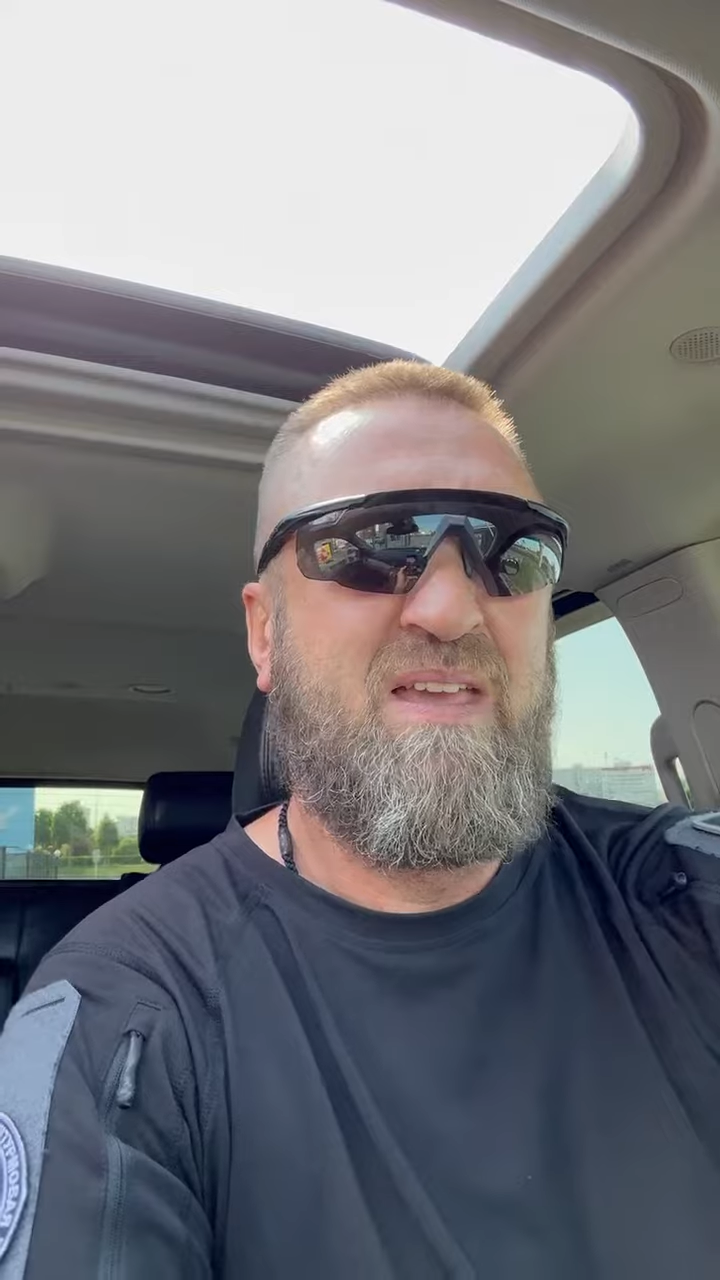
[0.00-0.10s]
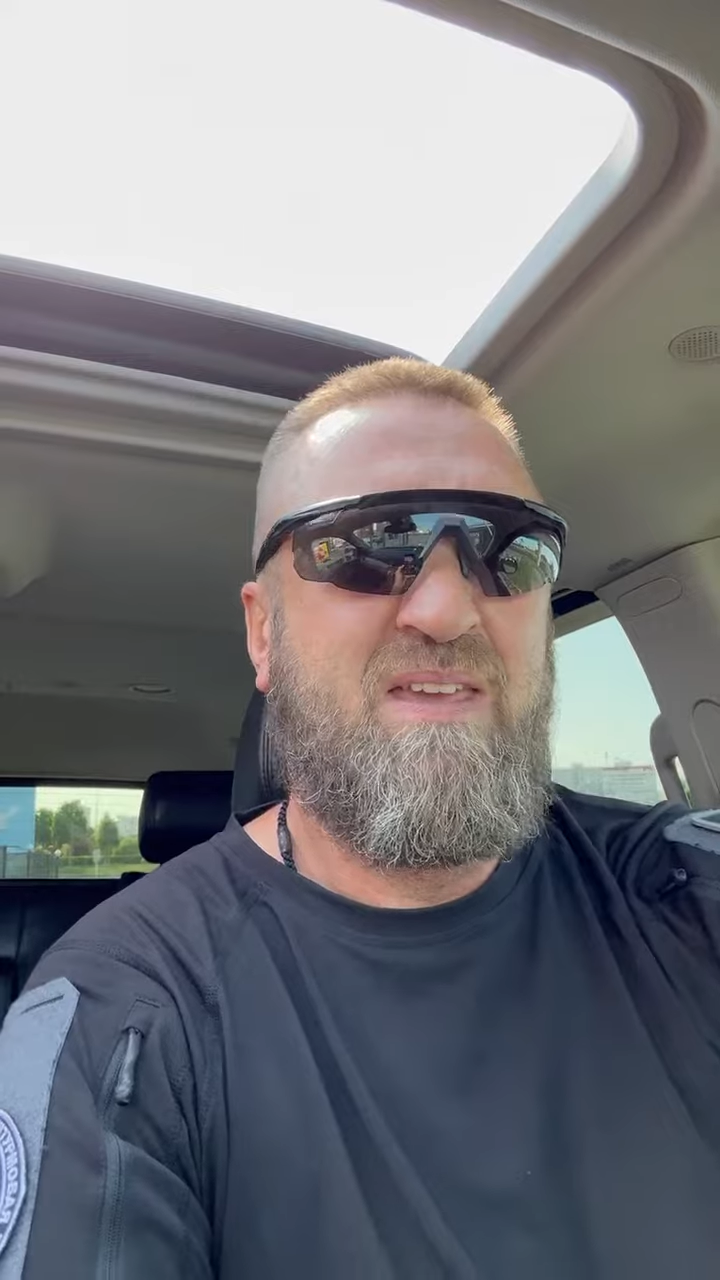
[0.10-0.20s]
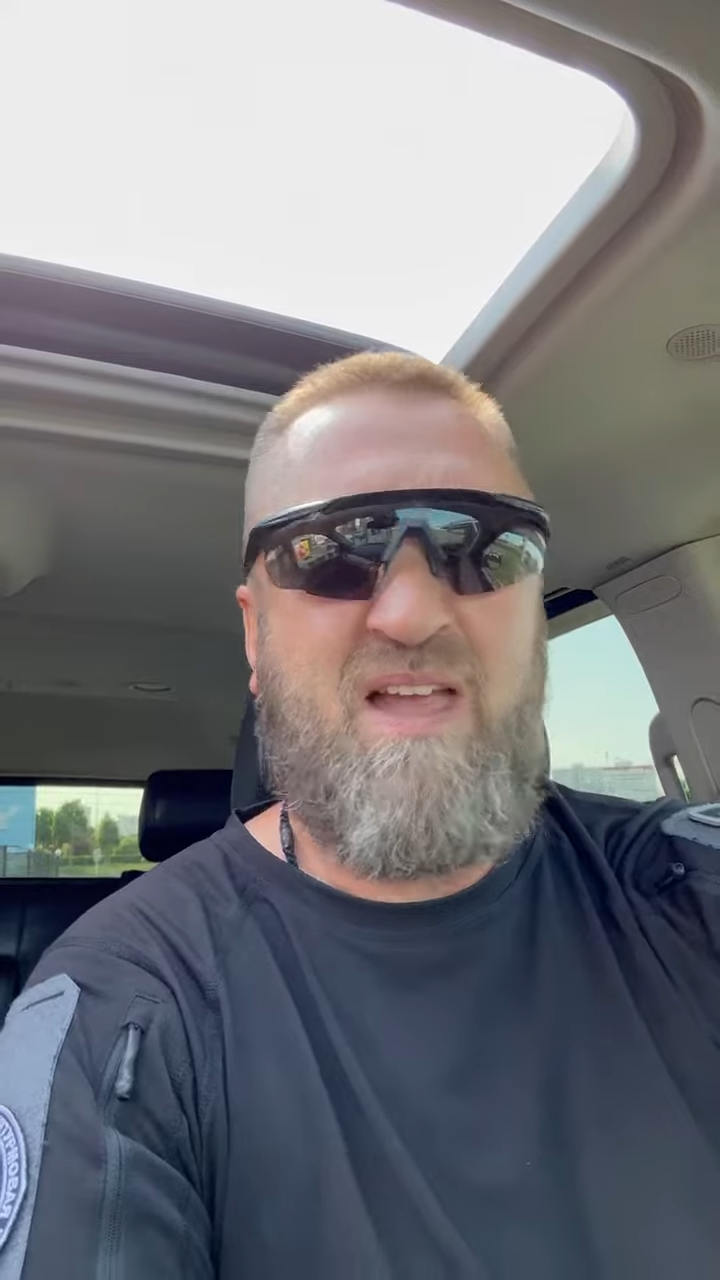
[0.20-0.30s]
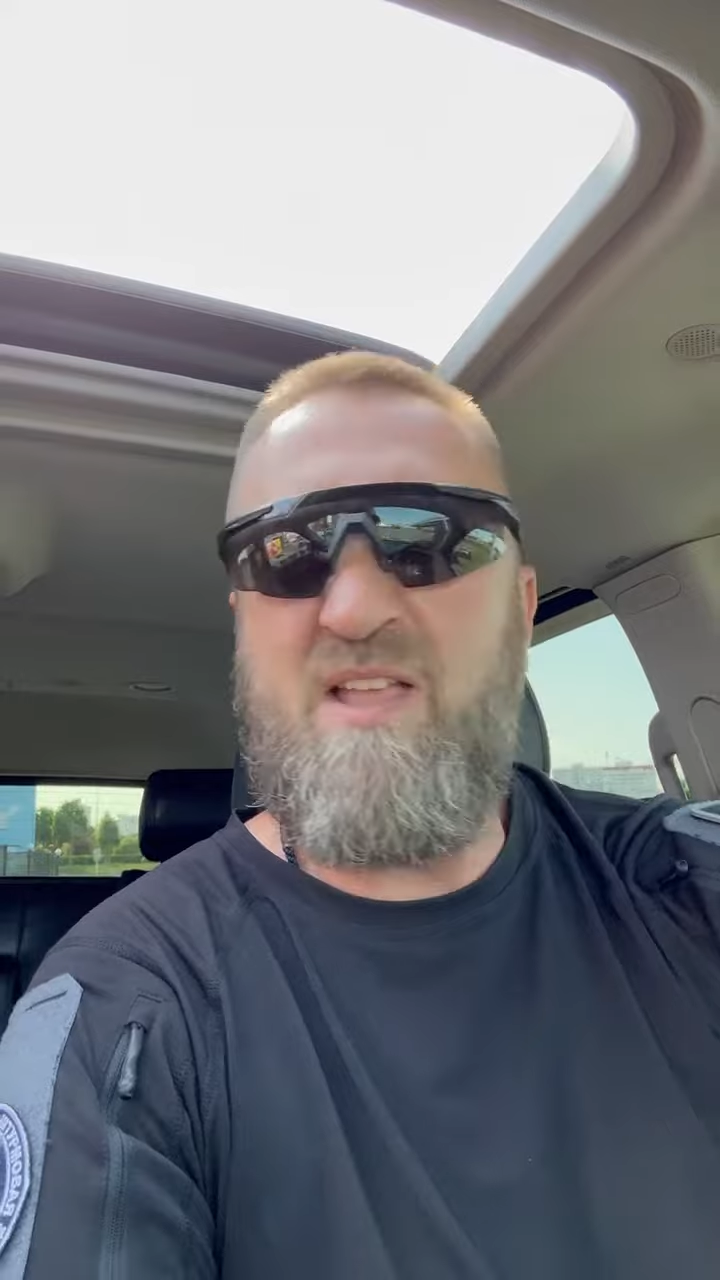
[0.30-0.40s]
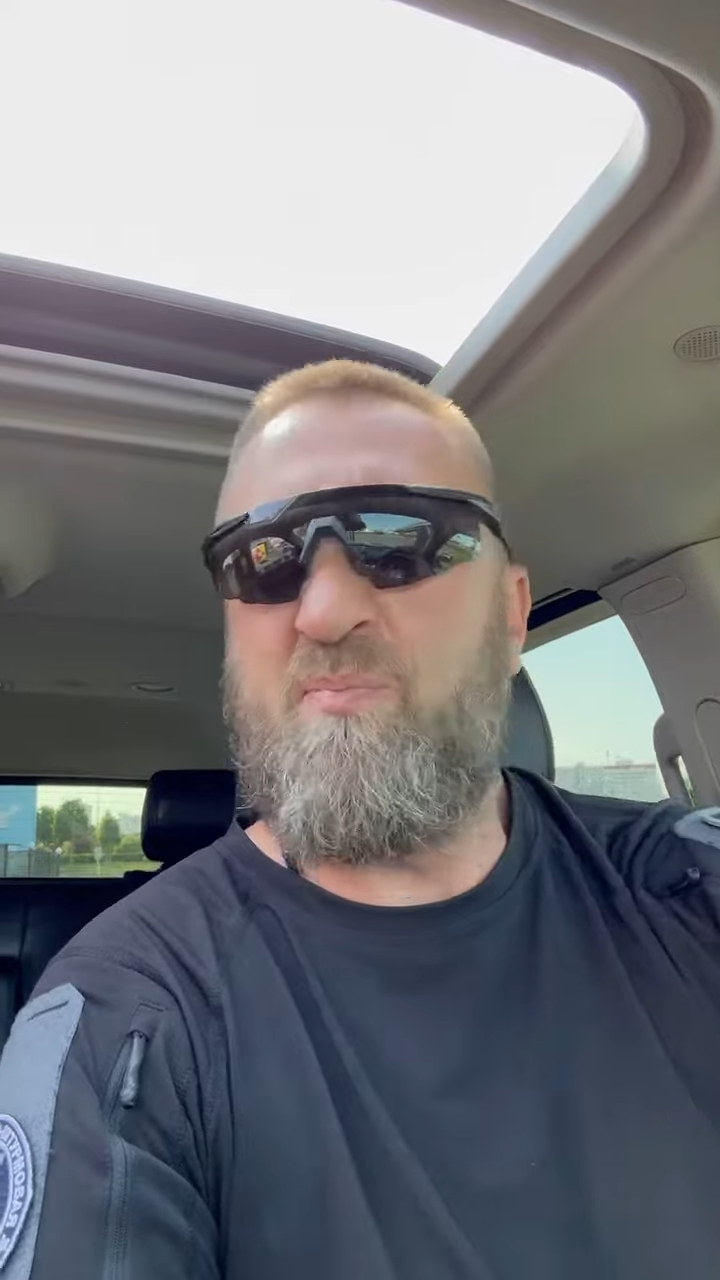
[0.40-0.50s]

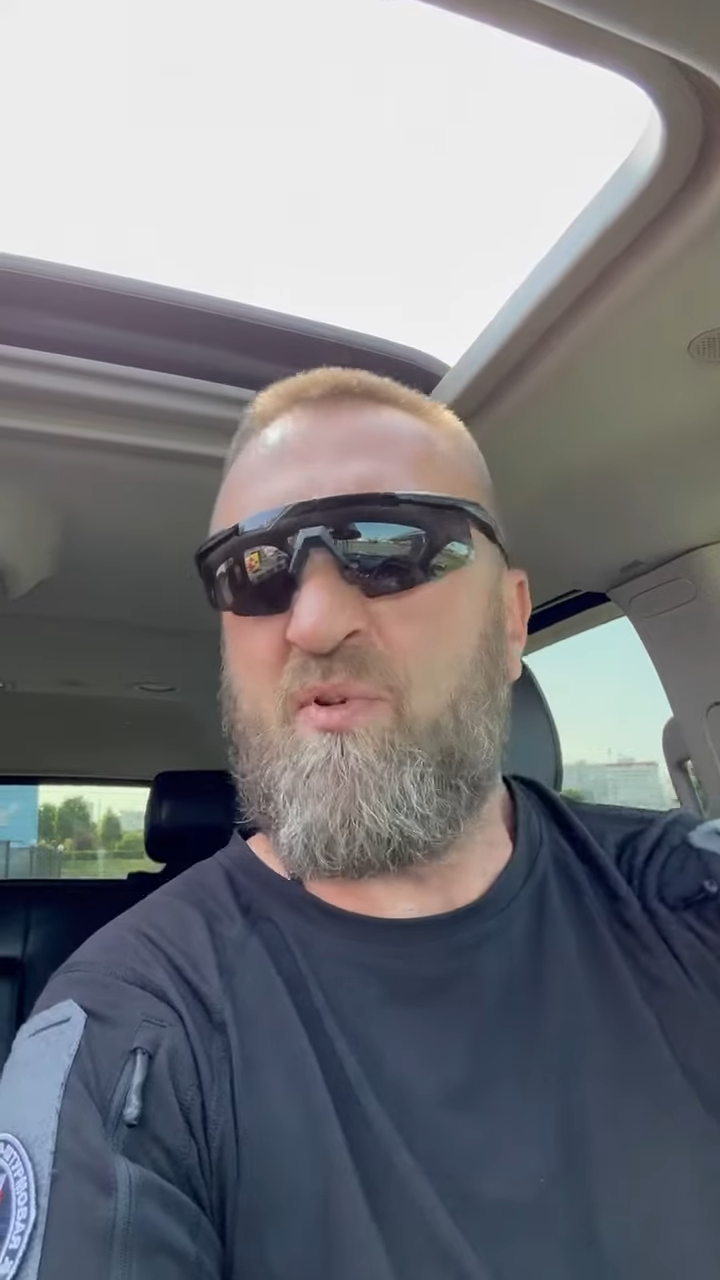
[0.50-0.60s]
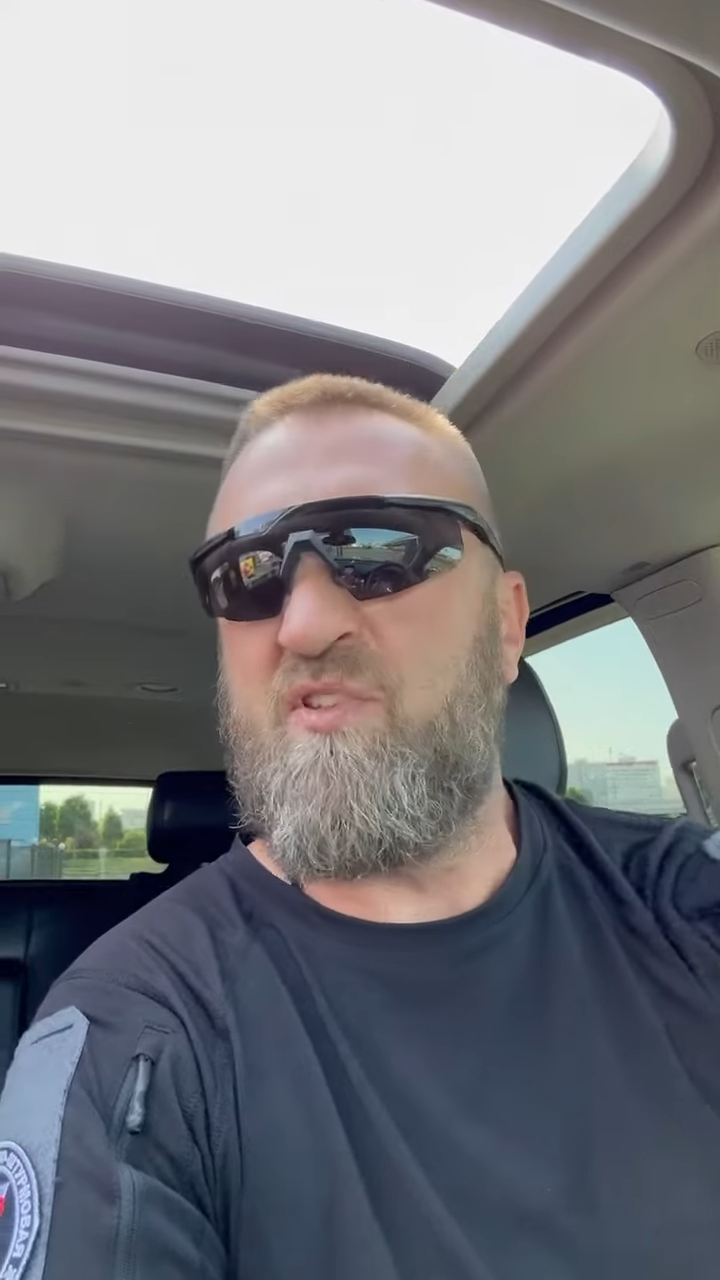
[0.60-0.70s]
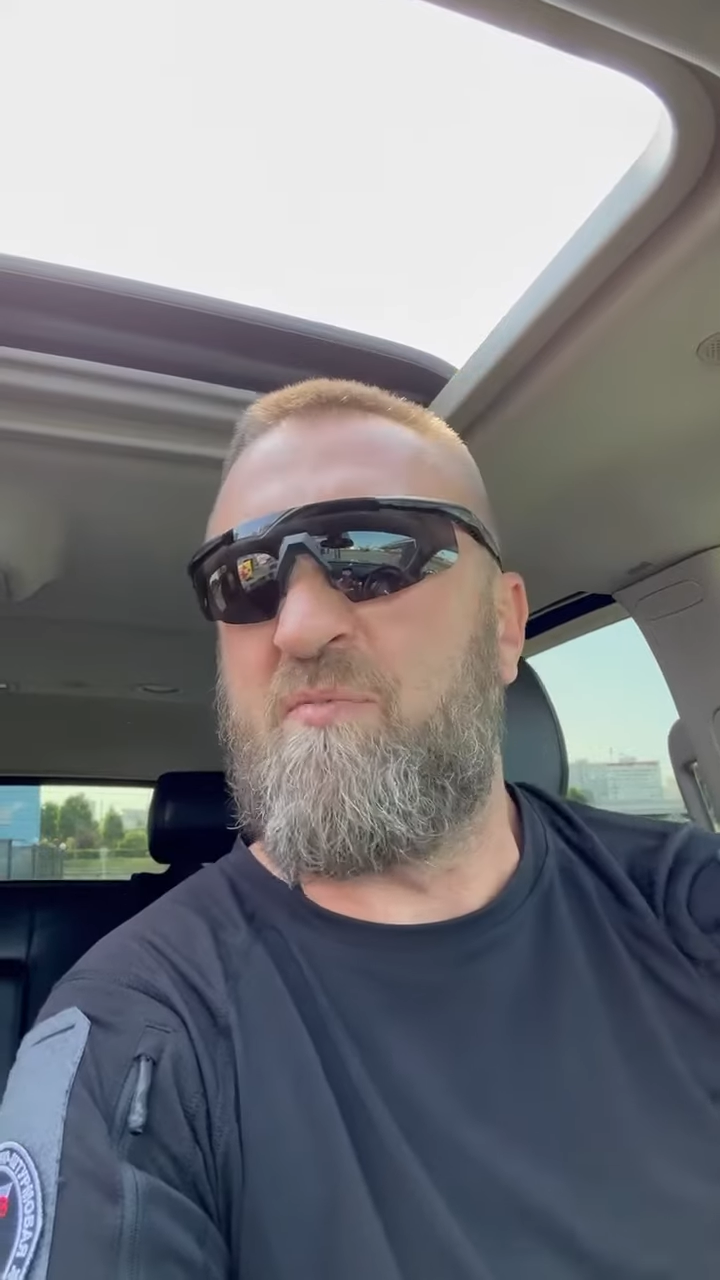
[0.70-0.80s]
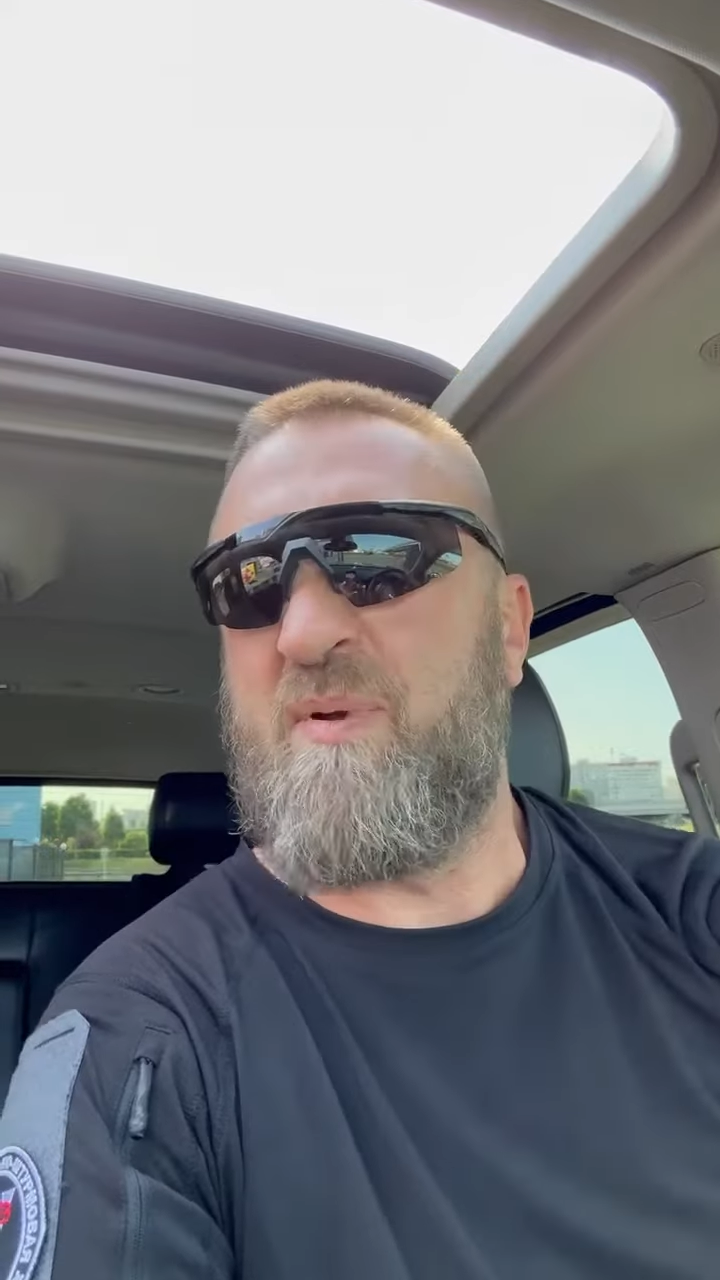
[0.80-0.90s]
Я не против